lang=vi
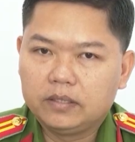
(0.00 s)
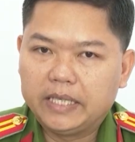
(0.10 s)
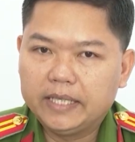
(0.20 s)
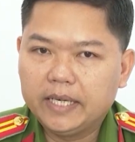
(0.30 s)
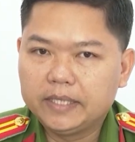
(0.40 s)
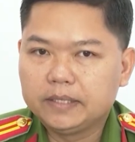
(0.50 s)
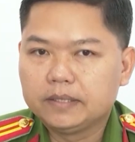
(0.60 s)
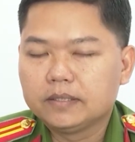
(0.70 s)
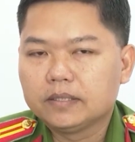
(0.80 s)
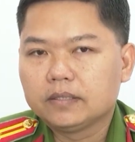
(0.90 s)
Điển hình
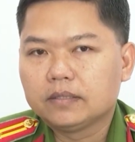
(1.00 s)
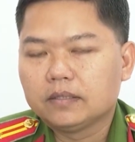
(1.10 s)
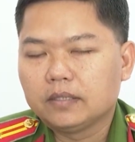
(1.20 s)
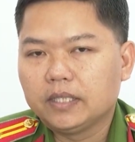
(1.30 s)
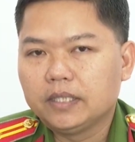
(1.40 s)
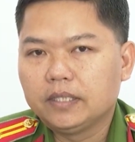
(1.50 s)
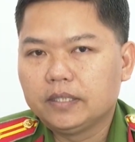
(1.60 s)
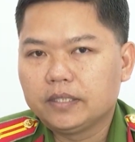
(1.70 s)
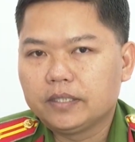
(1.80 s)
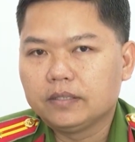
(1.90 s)

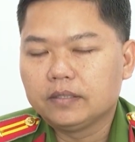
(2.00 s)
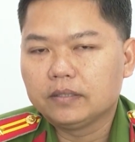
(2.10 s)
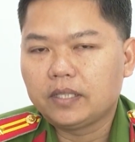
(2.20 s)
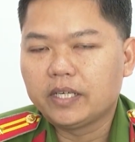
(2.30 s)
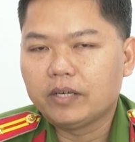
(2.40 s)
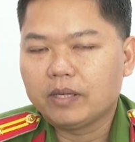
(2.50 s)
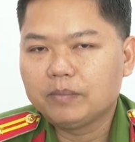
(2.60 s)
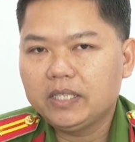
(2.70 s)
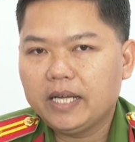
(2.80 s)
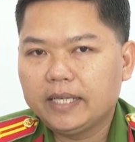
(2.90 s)
thì từ đầu
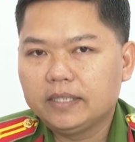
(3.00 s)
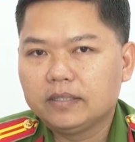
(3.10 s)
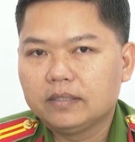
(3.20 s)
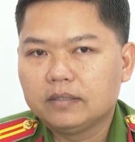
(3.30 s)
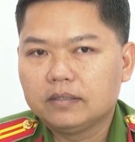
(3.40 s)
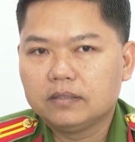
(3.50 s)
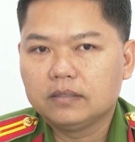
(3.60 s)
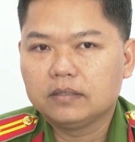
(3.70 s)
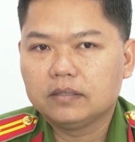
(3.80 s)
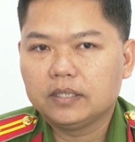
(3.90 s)
năm đến nay
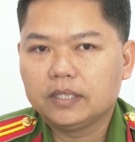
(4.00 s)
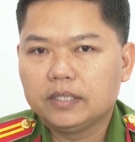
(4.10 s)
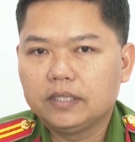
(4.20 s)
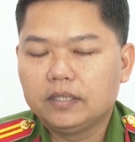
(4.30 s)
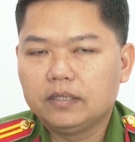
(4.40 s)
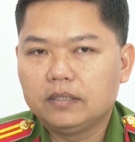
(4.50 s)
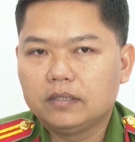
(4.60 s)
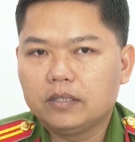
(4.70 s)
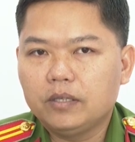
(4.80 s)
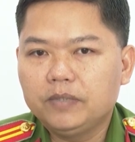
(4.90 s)
thì
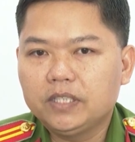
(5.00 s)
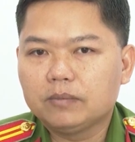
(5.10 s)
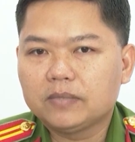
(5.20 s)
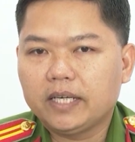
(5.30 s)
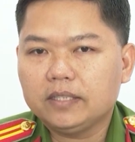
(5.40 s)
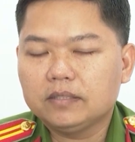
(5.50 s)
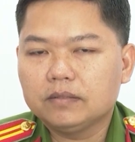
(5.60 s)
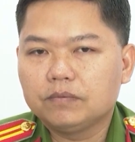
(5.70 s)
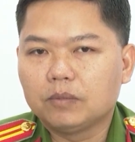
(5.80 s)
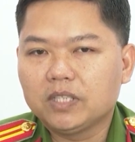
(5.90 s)
ờ, đối với công tác
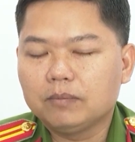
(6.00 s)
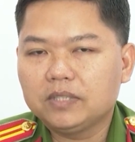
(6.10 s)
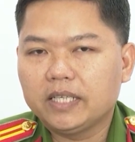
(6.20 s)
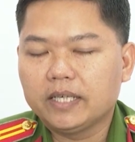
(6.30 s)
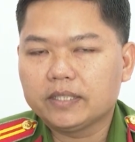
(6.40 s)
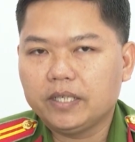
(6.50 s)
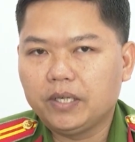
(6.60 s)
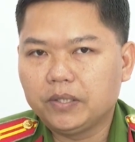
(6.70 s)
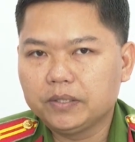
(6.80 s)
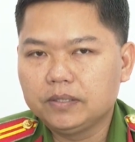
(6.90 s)
phòng chống tệ nạn xã
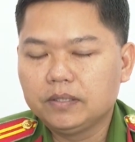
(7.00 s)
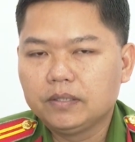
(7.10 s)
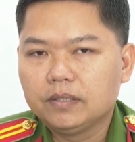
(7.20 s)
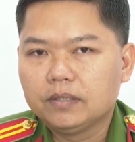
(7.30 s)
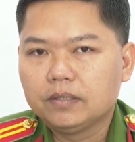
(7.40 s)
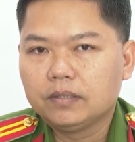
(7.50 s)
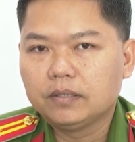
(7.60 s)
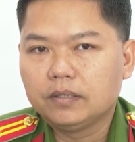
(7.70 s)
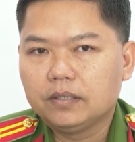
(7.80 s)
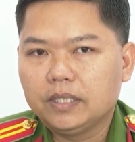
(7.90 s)
hội
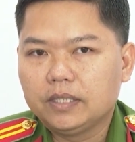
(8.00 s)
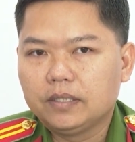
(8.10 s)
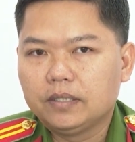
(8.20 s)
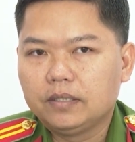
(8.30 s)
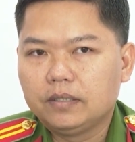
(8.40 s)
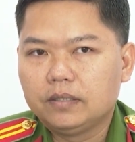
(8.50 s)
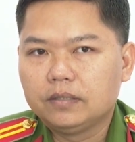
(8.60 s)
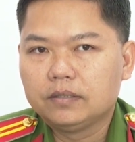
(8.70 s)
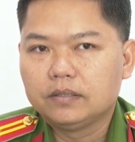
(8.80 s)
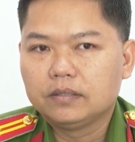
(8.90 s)
ờ, thì ờ,
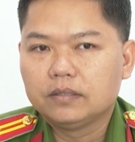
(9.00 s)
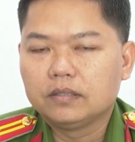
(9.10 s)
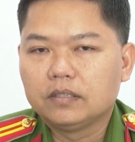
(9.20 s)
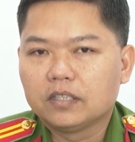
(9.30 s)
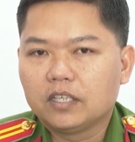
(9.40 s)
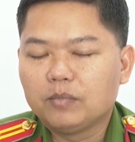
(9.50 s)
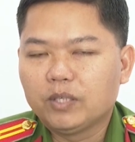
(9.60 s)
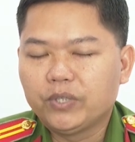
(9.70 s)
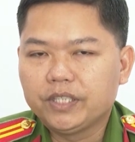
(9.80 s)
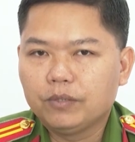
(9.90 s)
Ờ, công
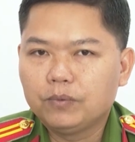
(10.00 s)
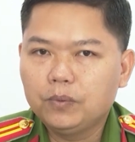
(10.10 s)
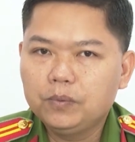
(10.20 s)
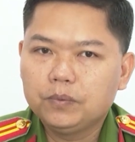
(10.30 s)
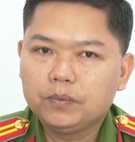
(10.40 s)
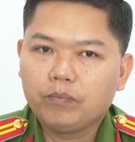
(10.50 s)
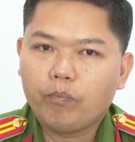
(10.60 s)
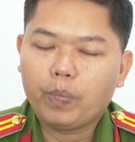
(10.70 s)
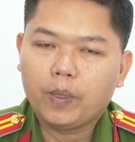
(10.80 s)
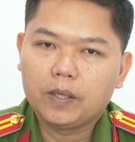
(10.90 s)
an huyện Châu Phú
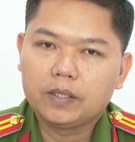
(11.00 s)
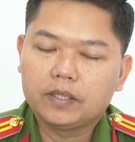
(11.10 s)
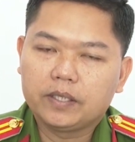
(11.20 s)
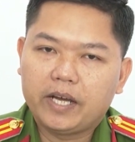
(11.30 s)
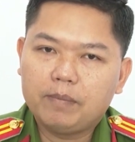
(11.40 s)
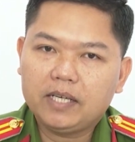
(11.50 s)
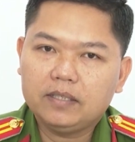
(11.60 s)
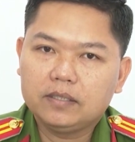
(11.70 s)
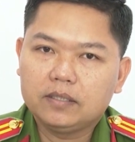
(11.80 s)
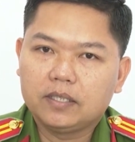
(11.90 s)
đã bắt
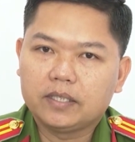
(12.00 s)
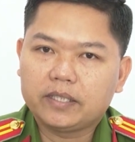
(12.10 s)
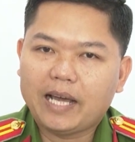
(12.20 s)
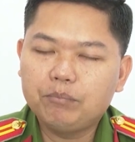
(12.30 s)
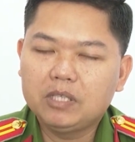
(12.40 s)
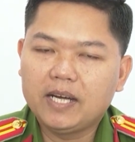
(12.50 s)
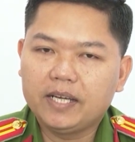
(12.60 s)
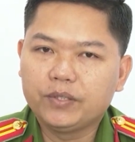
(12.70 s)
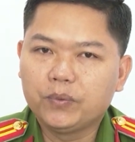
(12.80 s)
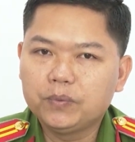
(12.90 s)
83
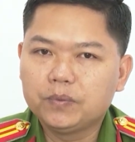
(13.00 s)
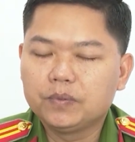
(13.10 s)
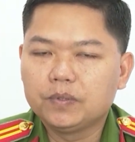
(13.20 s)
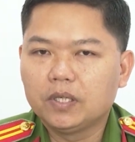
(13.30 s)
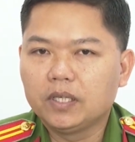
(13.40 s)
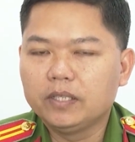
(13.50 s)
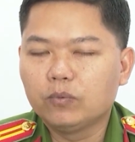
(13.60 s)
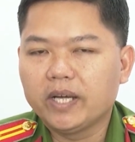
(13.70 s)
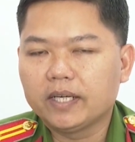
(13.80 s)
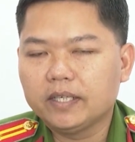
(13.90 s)
ờ, vụ ờ, liên
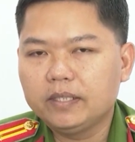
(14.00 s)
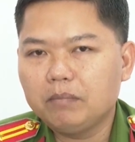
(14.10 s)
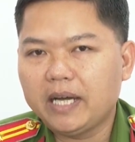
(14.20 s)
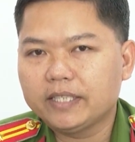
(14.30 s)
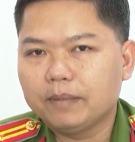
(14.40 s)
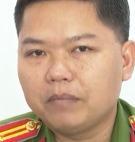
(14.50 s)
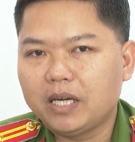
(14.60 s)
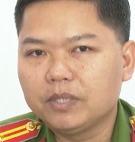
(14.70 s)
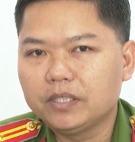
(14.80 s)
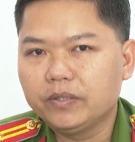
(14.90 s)
quan đến
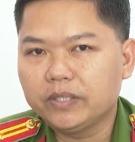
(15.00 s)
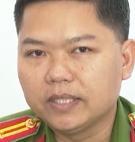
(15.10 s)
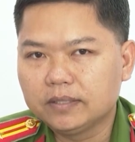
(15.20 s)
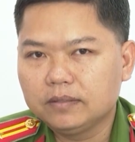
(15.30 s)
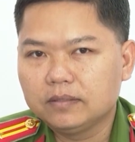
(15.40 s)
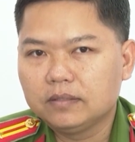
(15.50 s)
330 đối tượng